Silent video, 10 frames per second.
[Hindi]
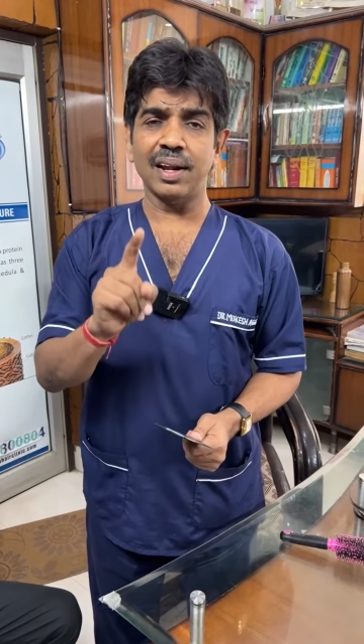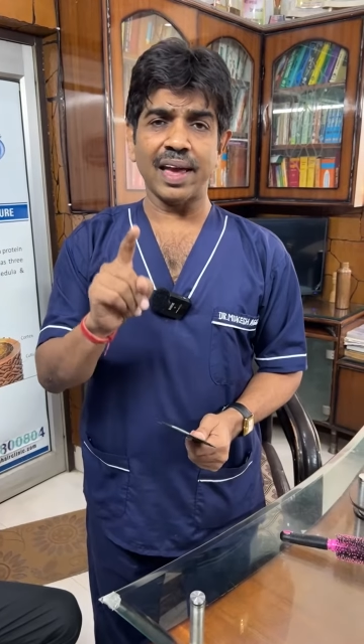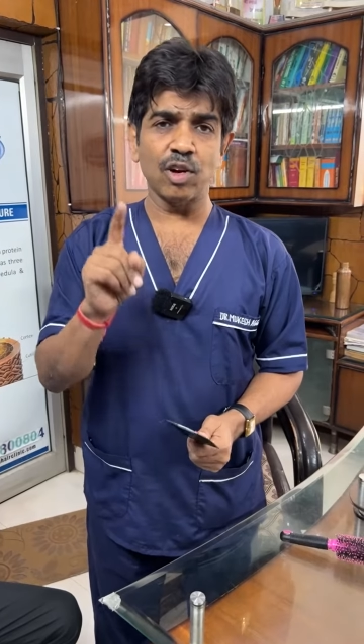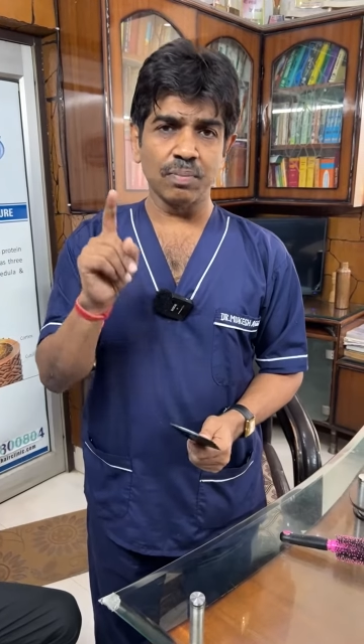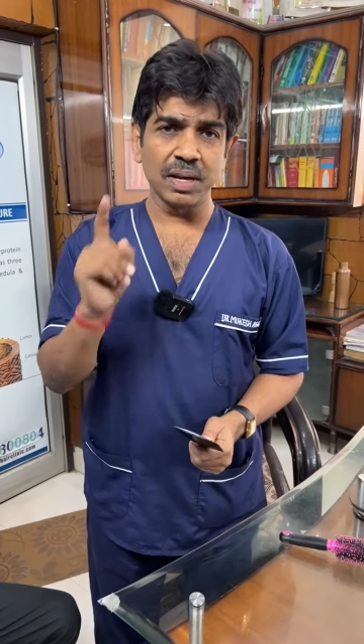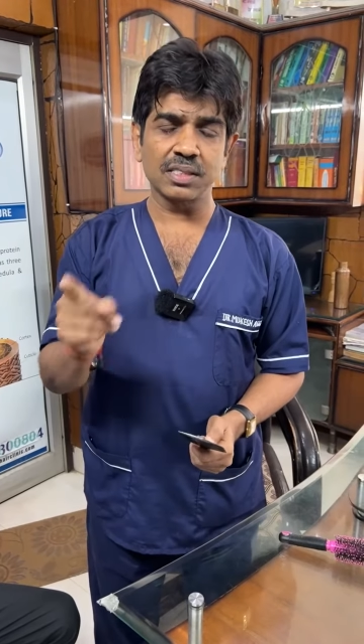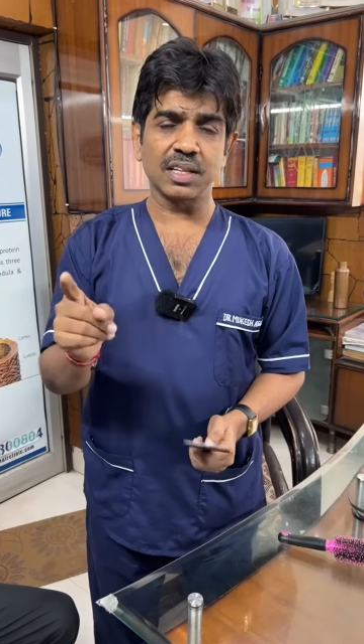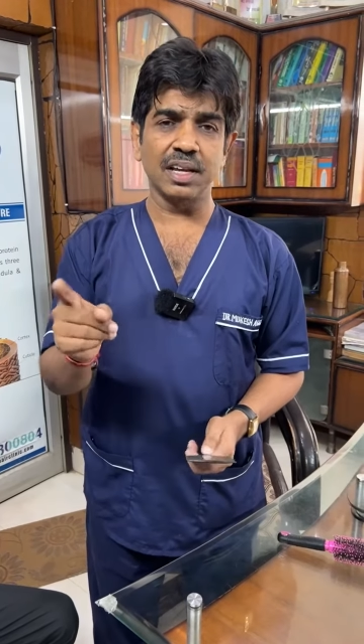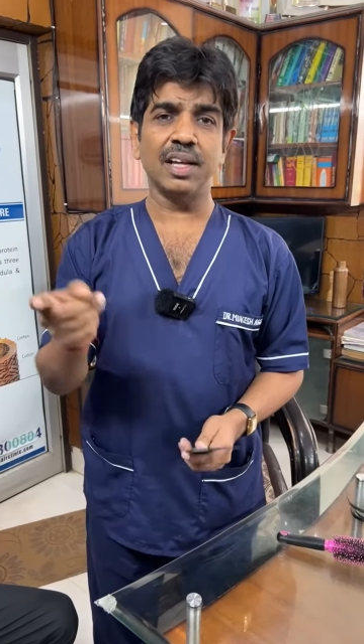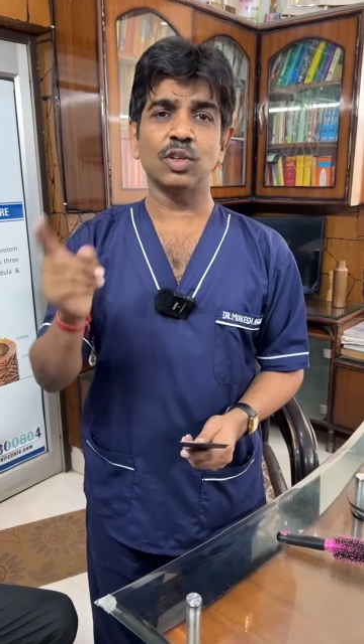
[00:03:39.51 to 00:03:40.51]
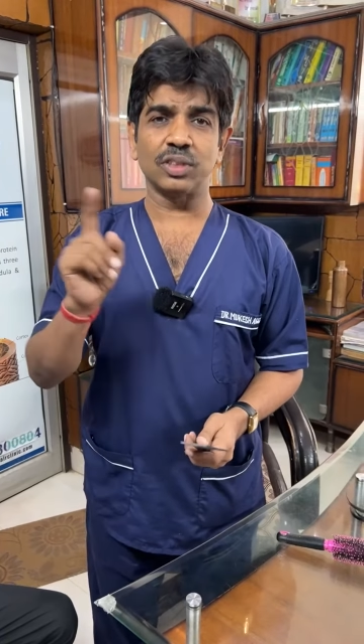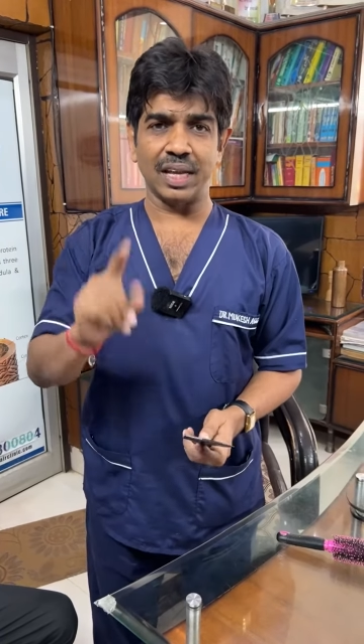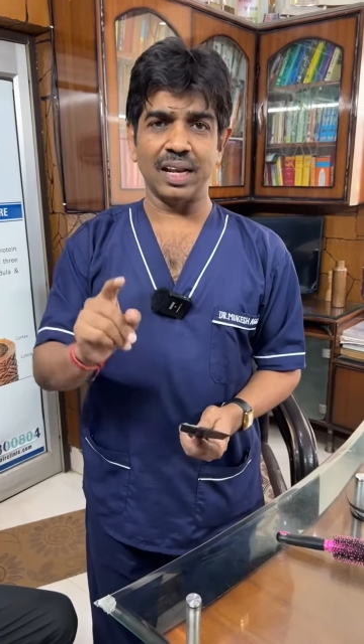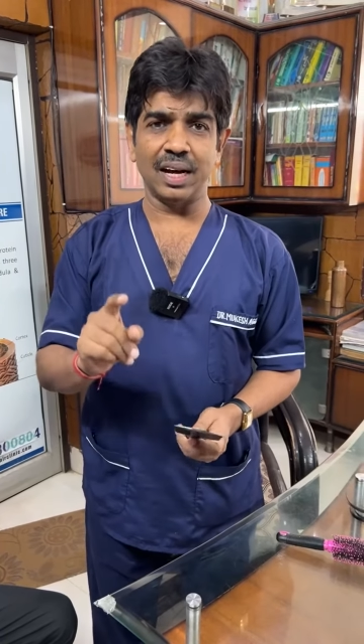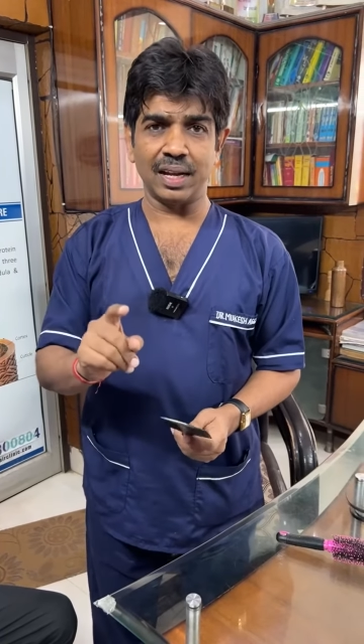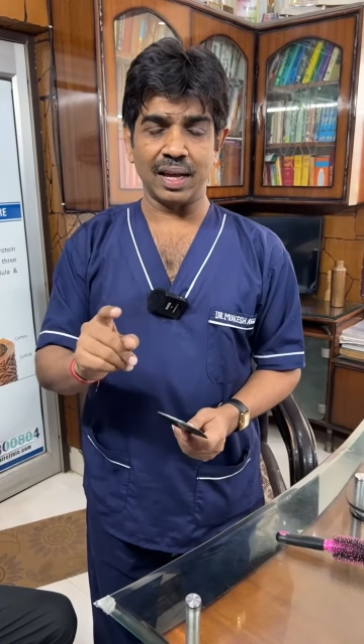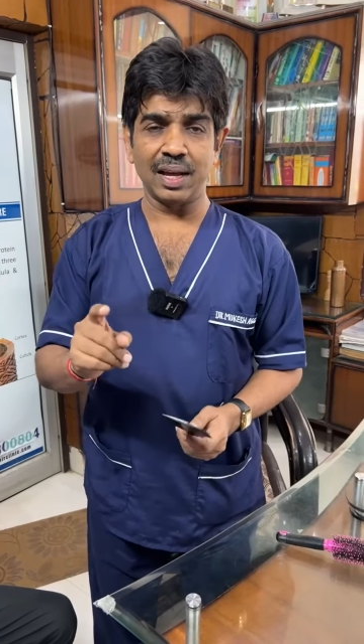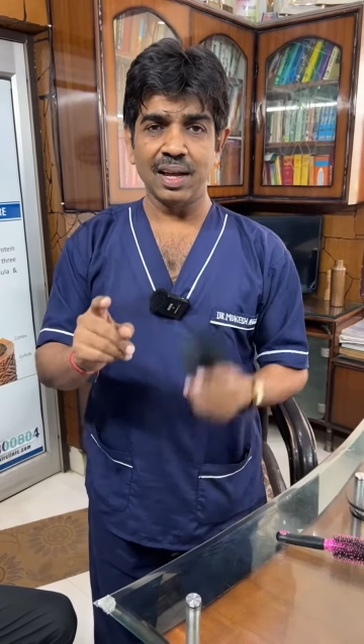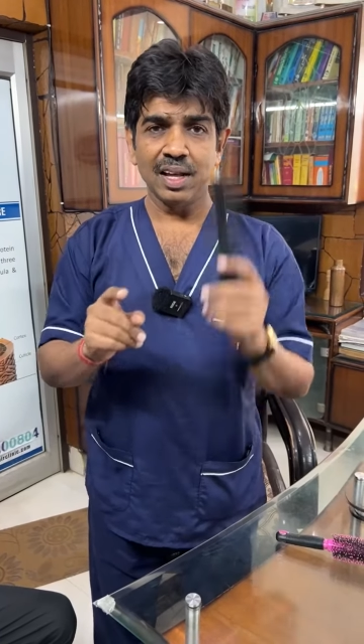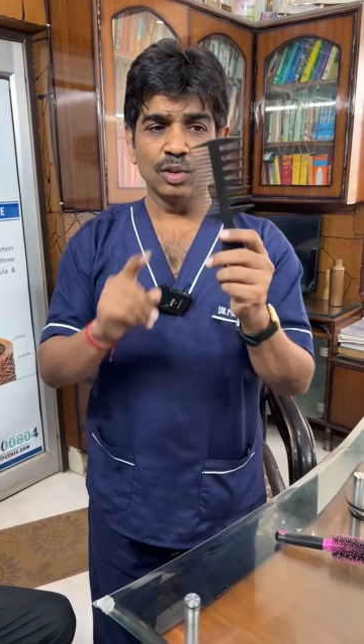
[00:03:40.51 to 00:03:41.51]
वॉश करना चाहिए अगर ऑयली स्किन है
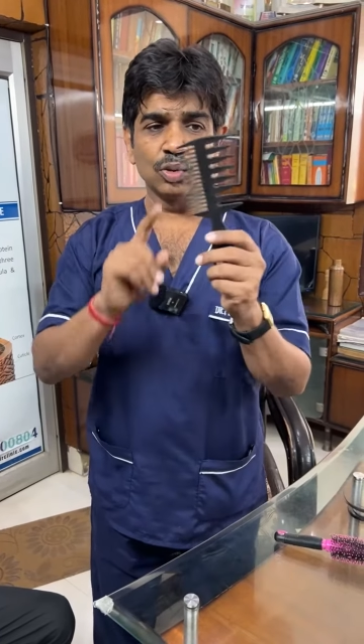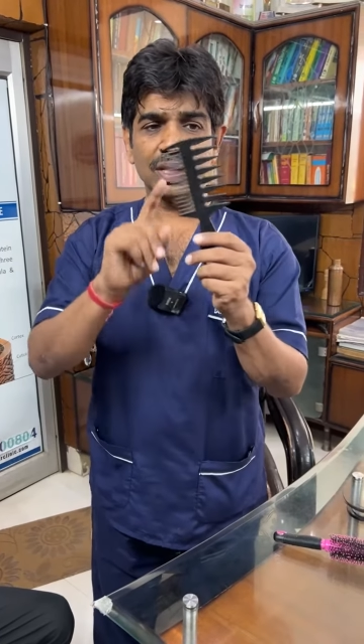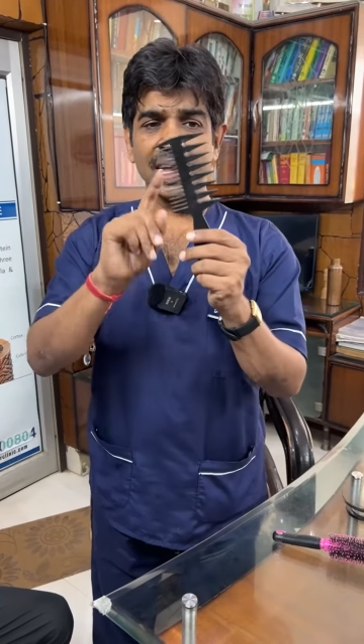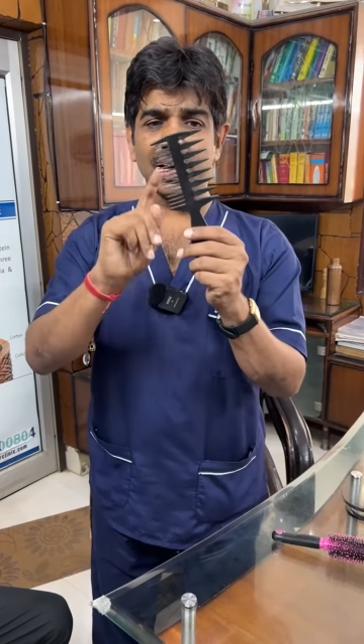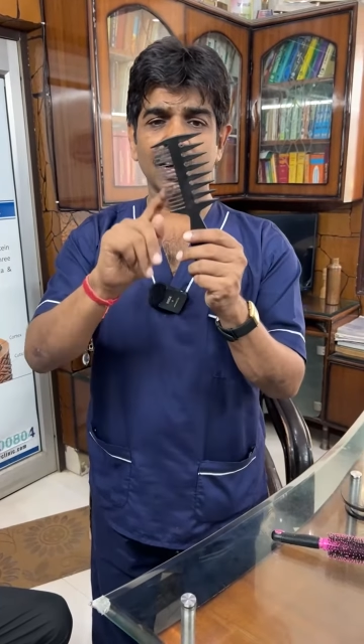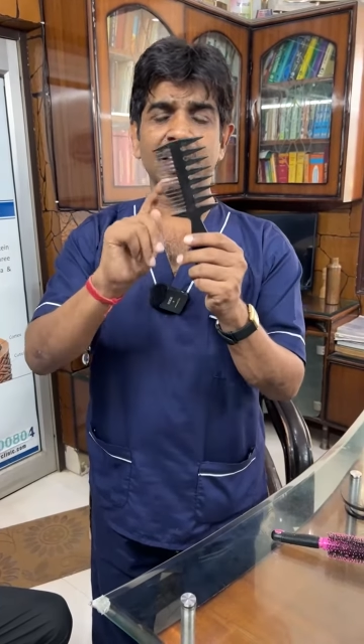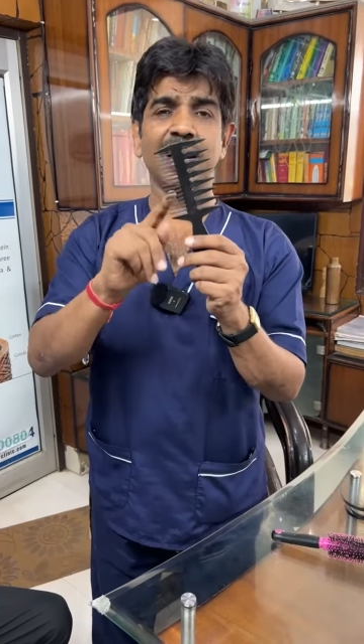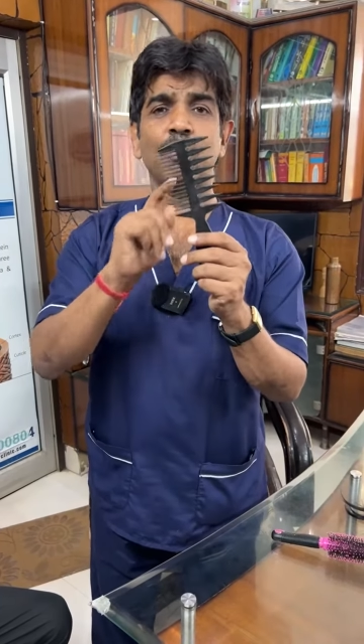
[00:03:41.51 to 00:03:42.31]
तो तेल नहीं लगाना है